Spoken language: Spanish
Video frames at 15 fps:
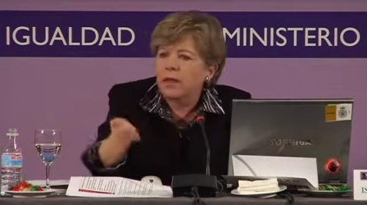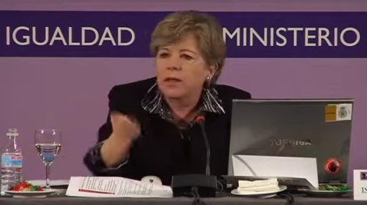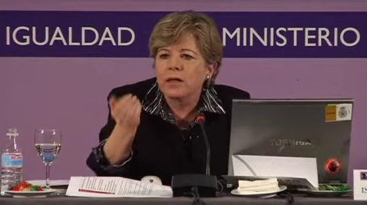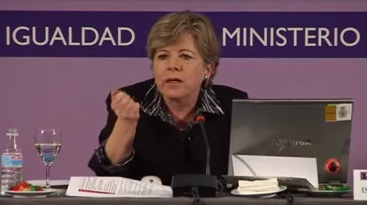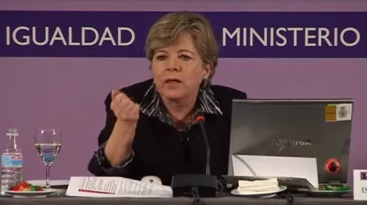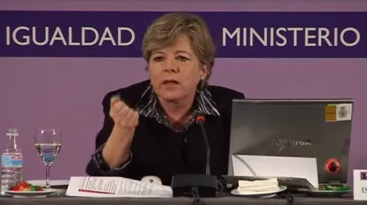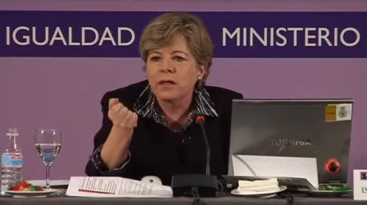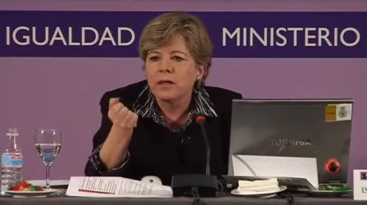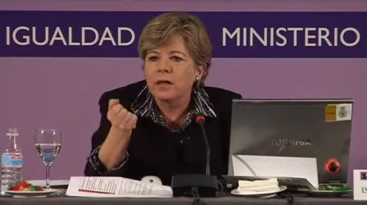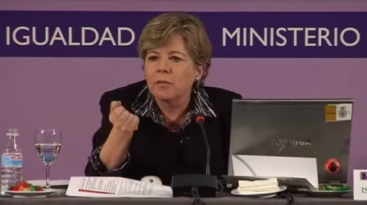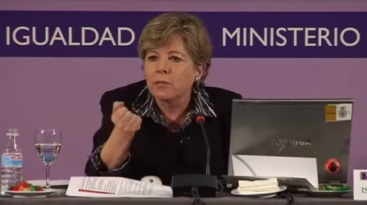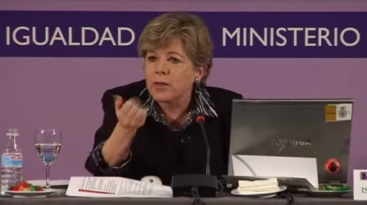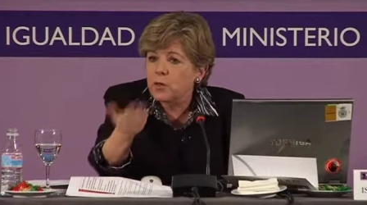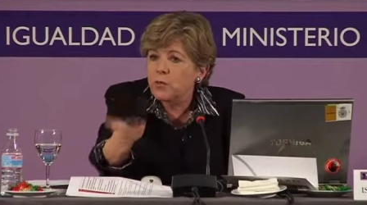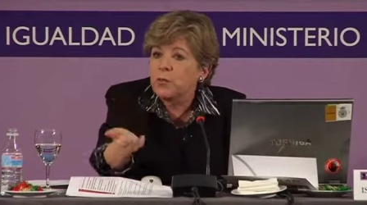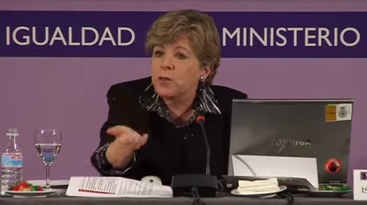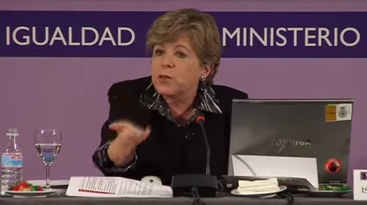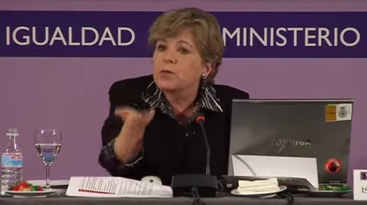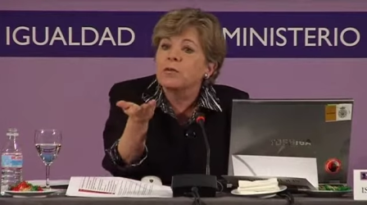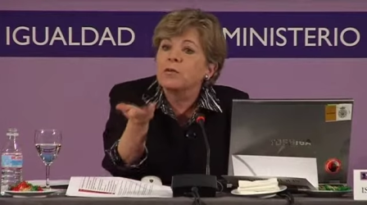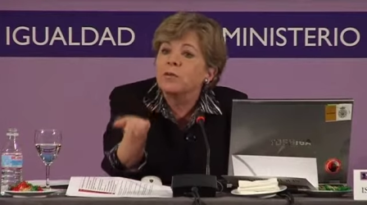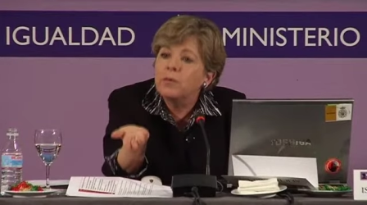en, el
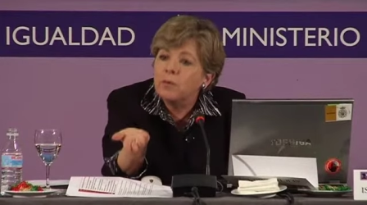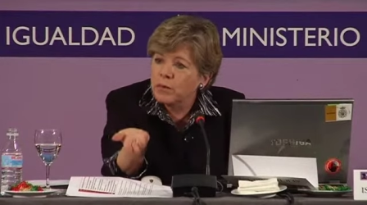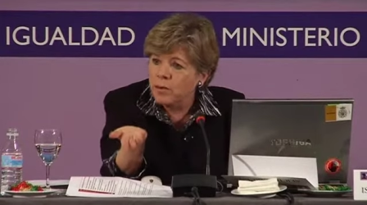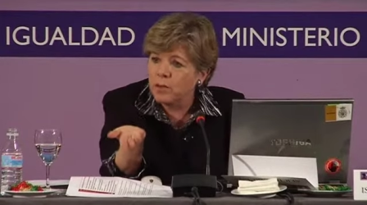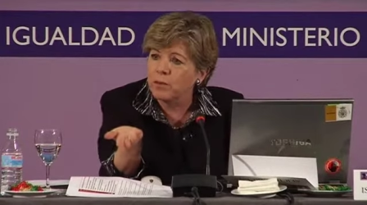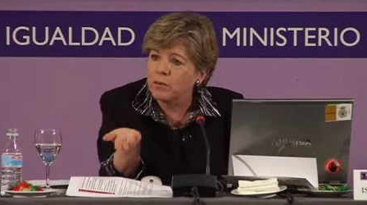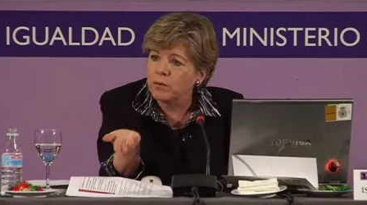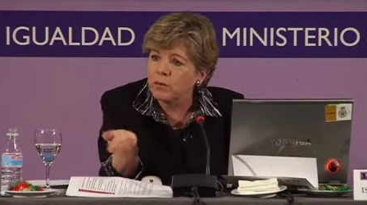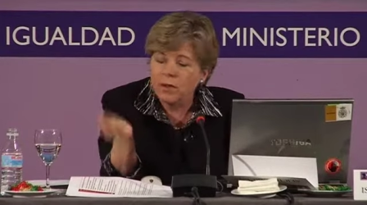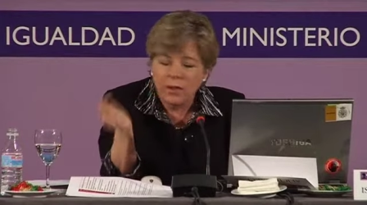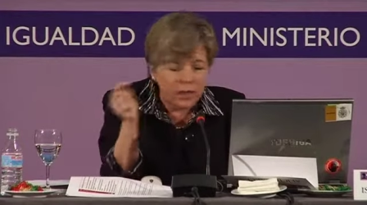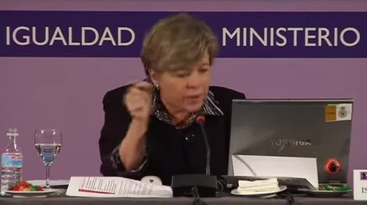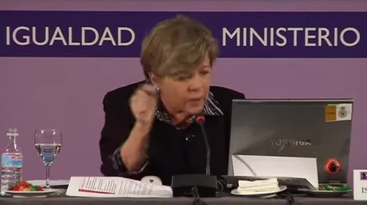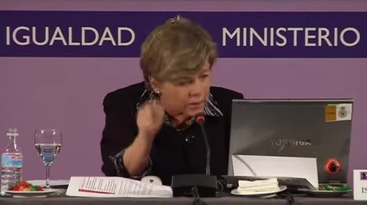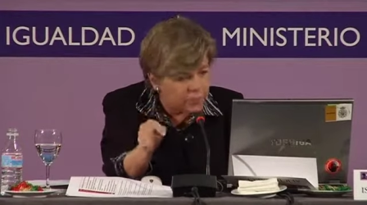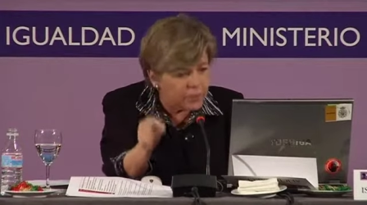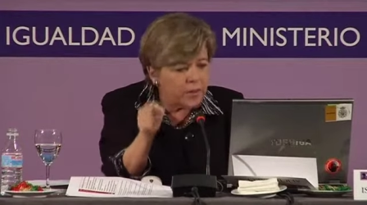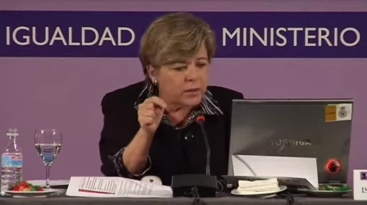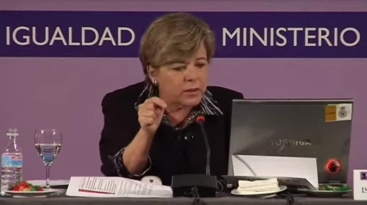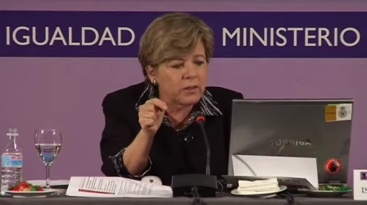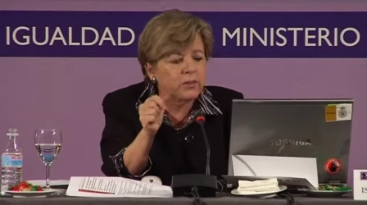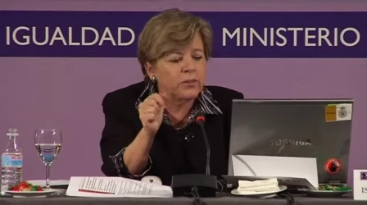presupuesto público que
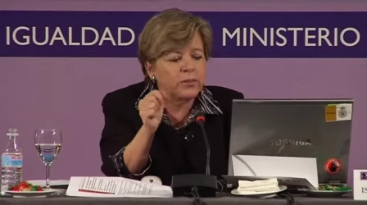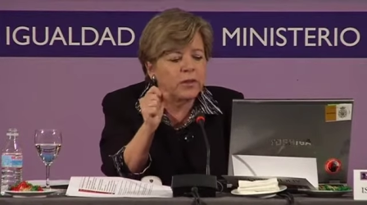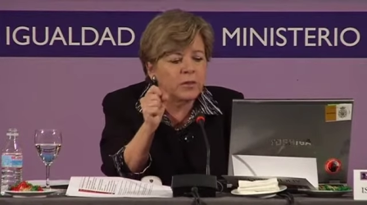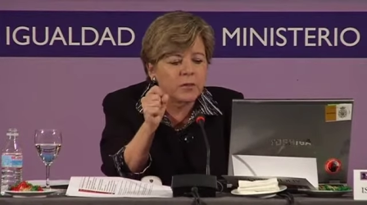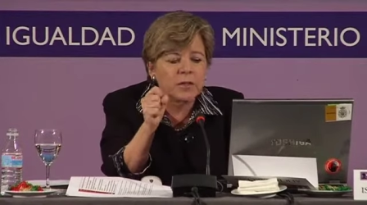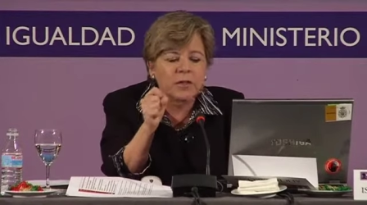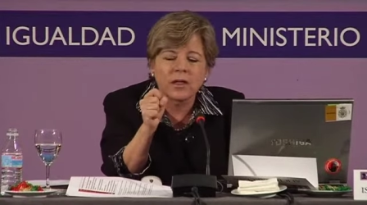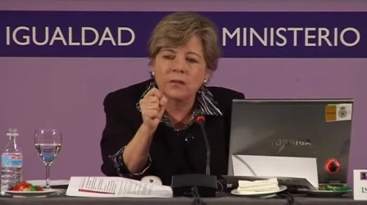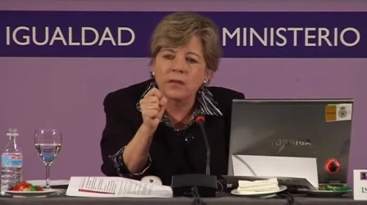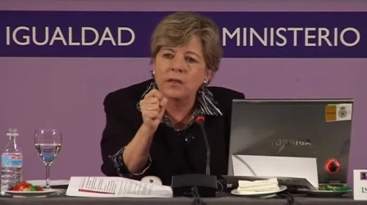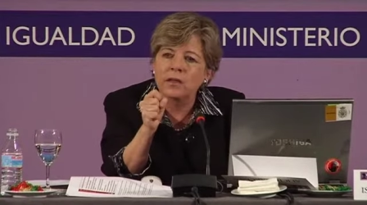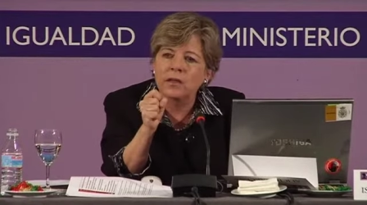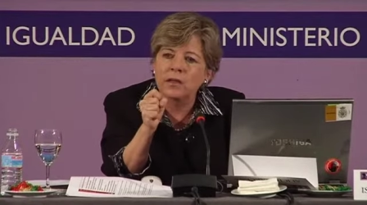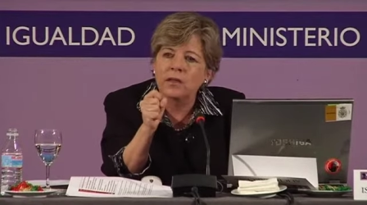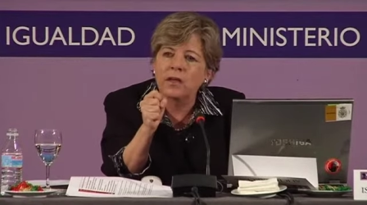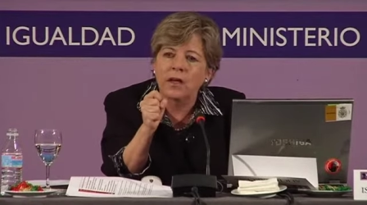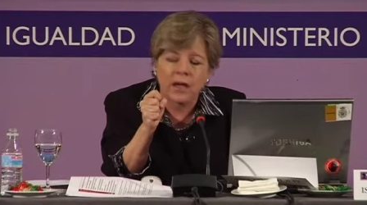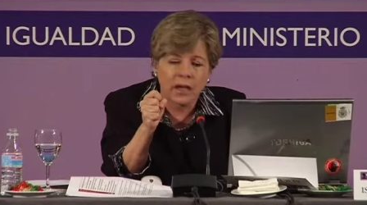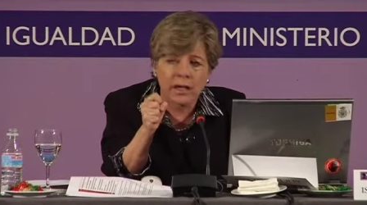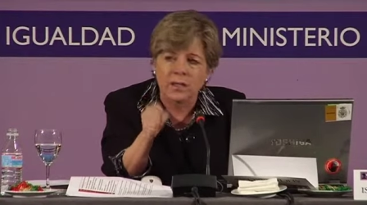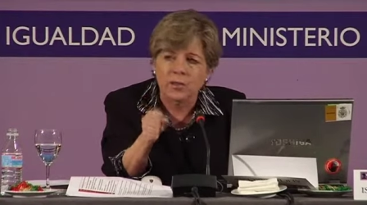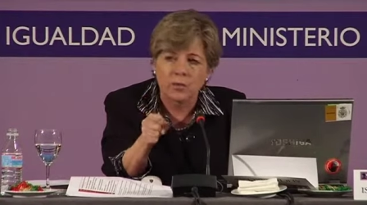afecta fundamentalmente
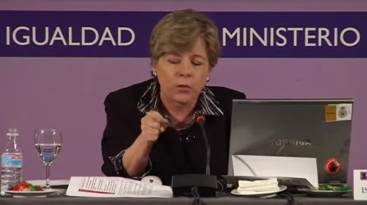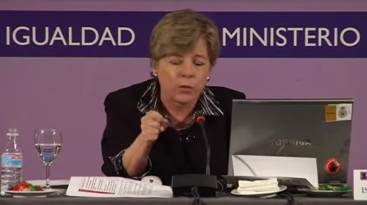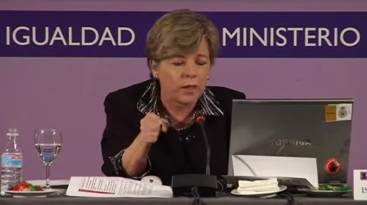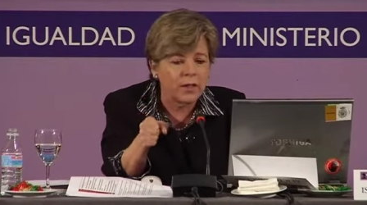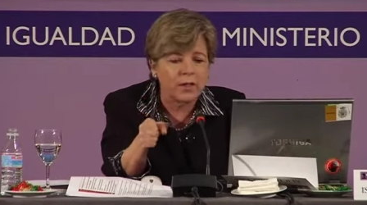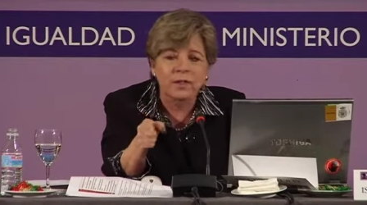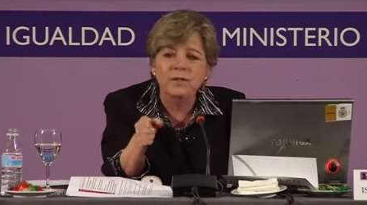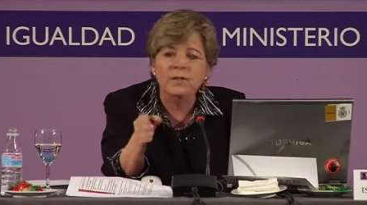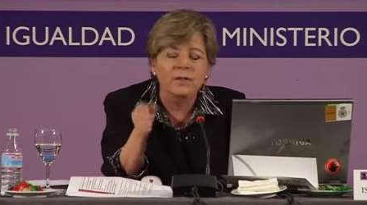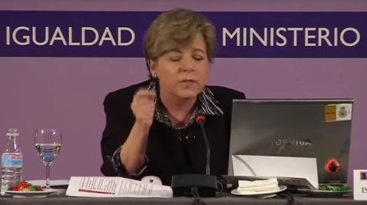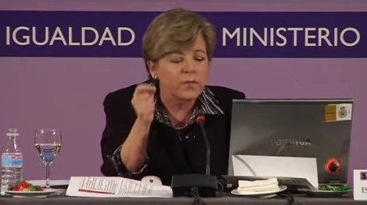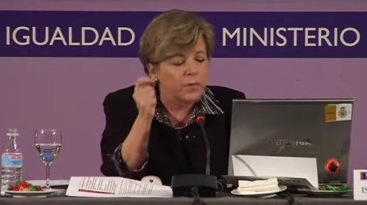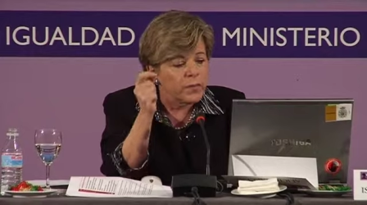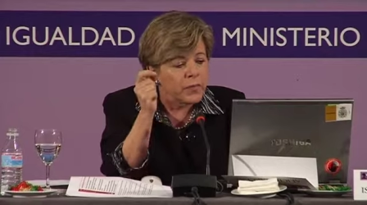a las mujeres.